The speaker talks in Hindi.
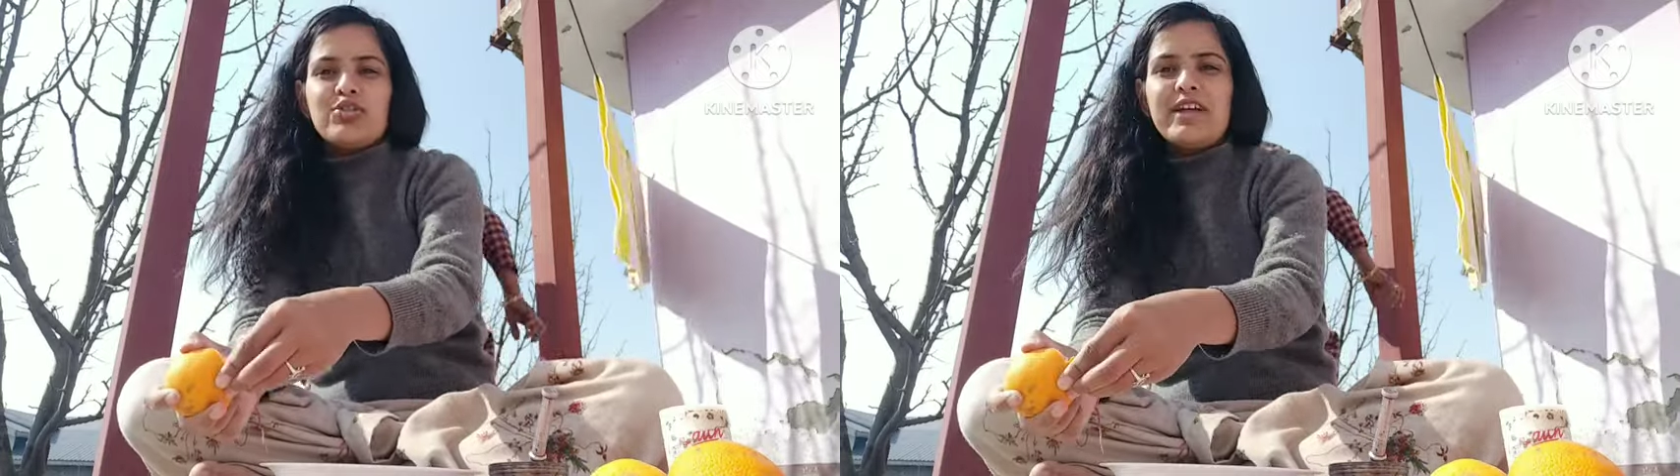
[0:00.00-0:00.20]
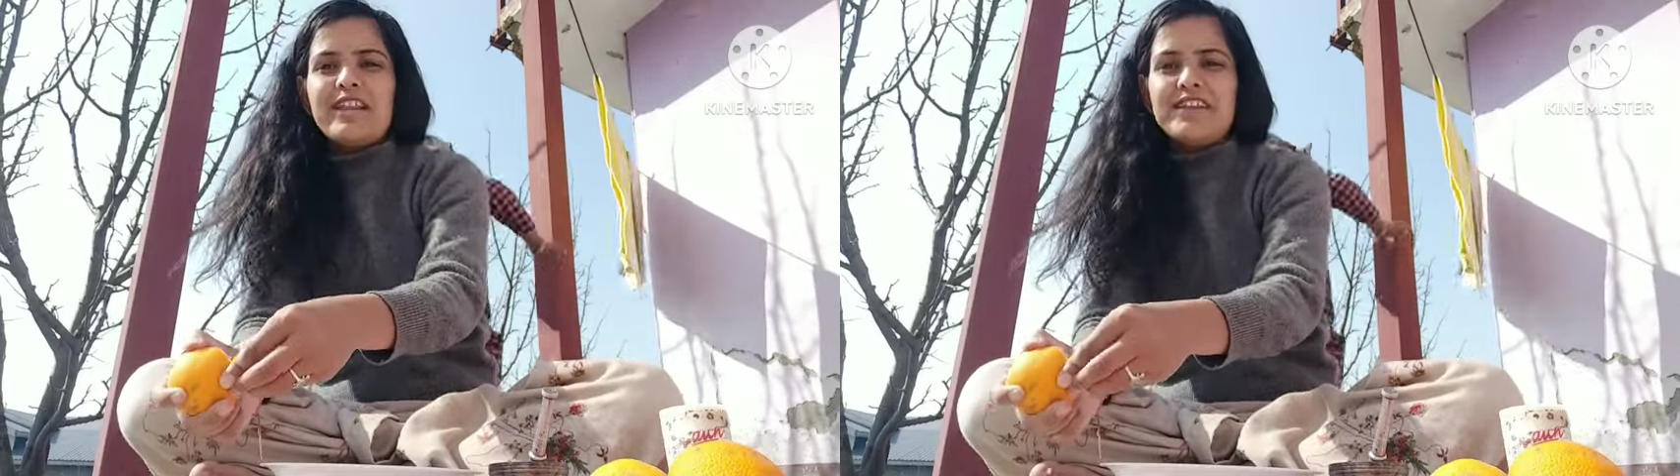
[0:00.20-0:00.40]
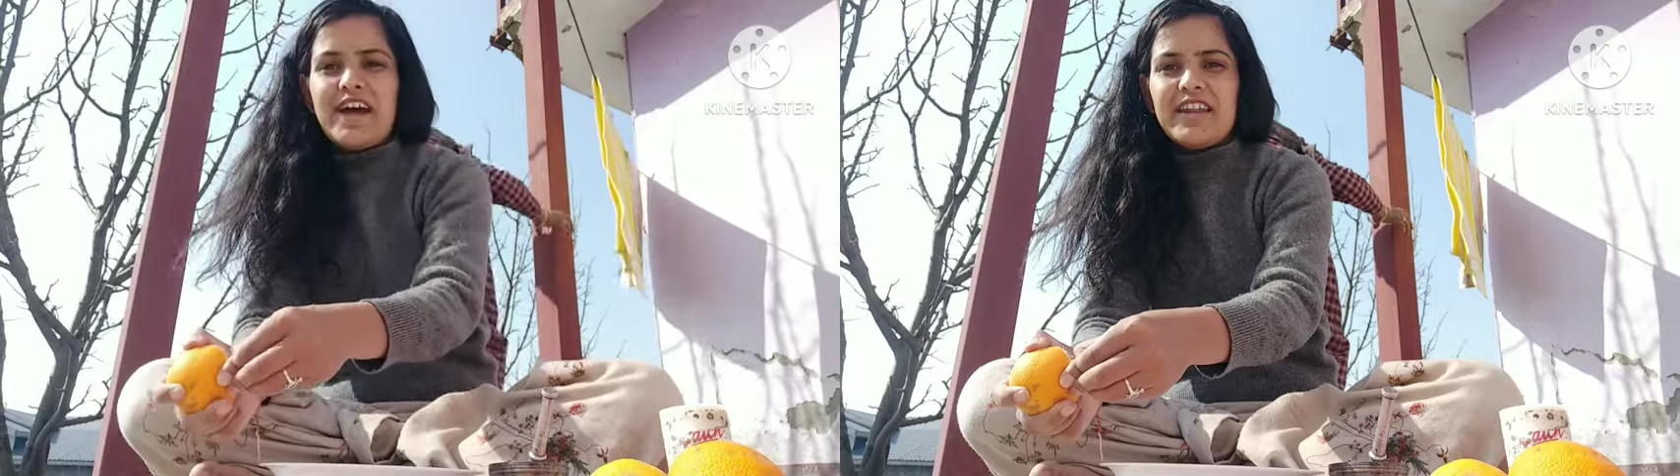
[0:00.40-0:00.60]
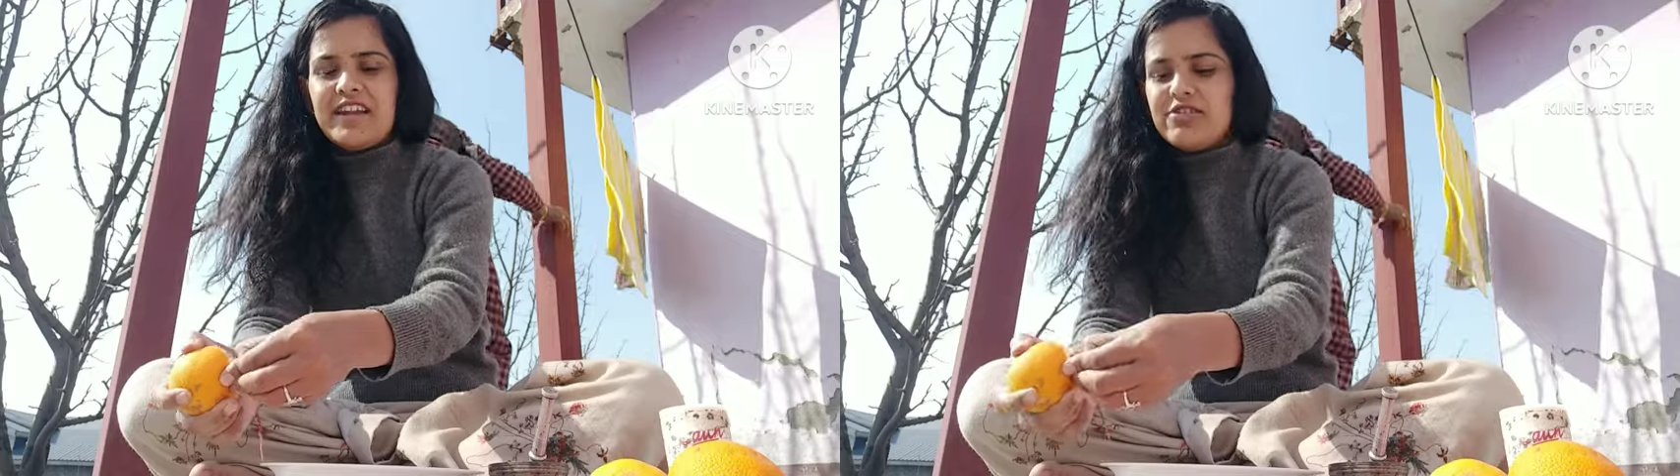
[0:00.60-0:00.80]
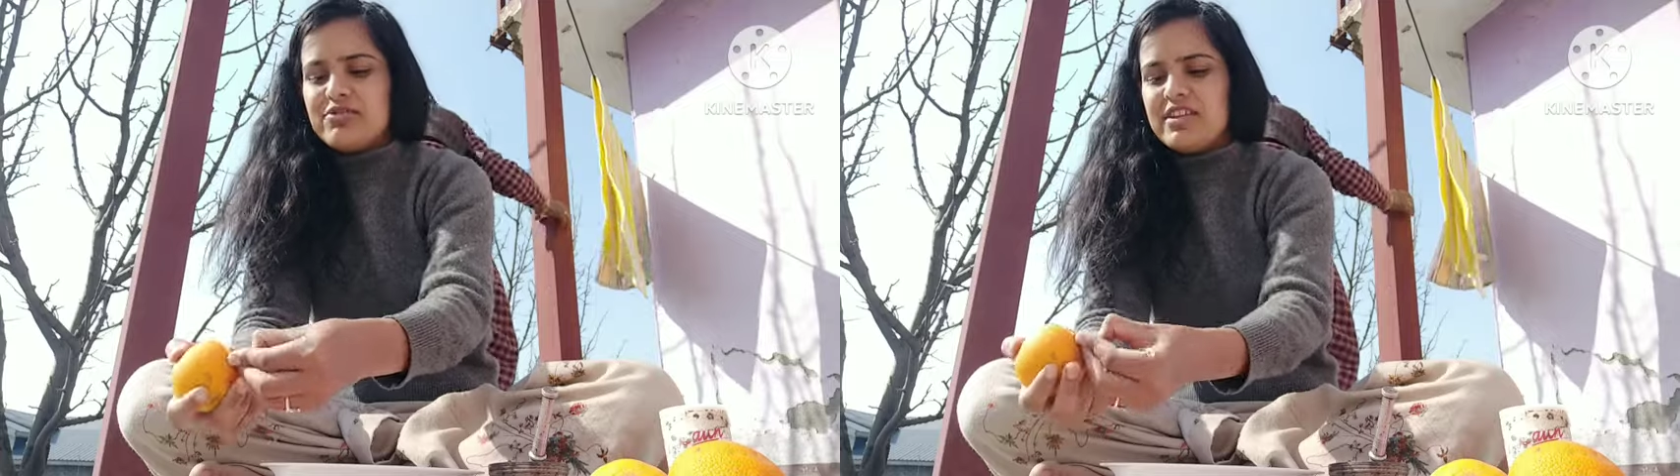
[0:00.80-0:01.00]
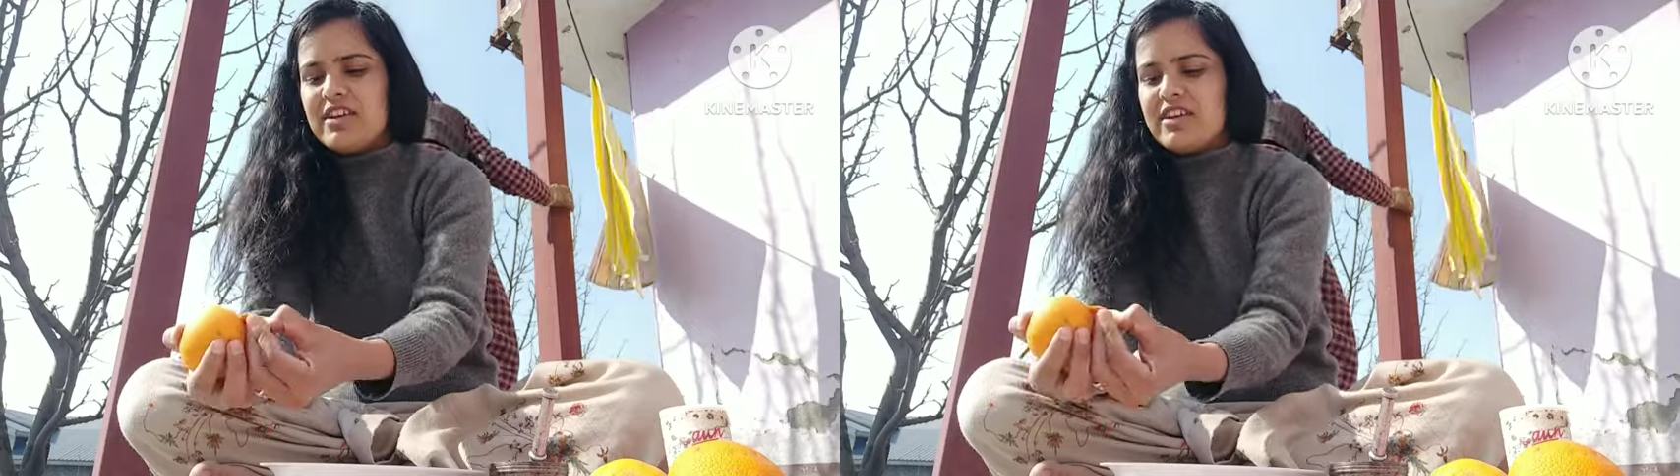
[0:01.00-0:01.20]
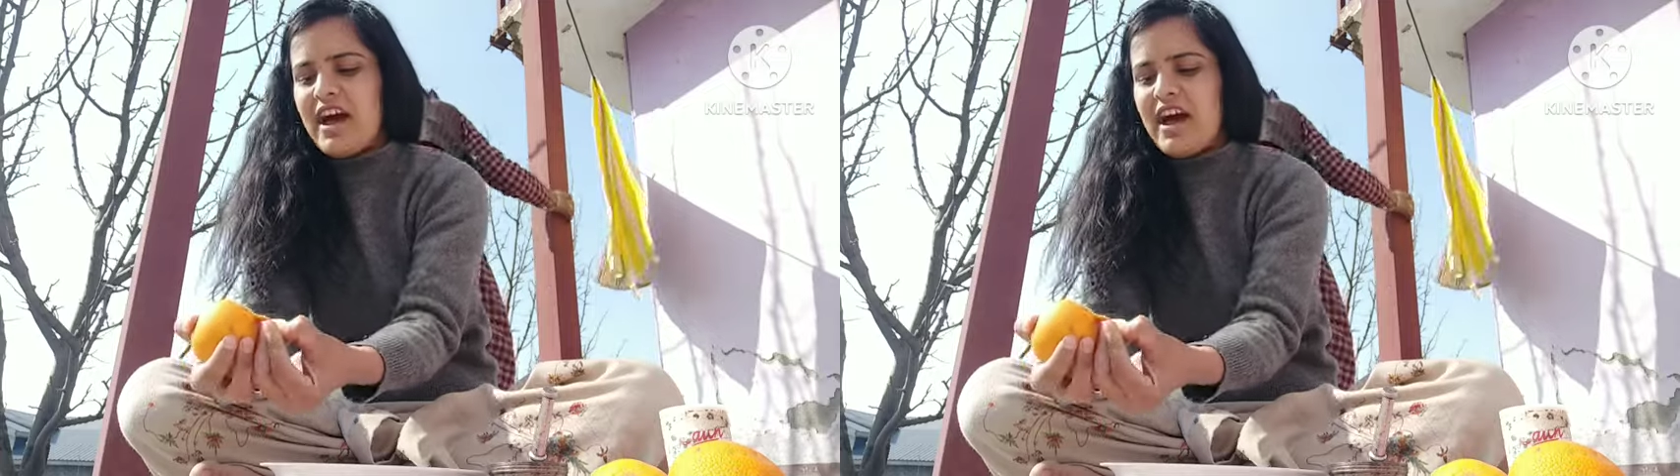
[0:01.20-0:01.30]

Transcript: तो दादी जा रहे हैं जितने तक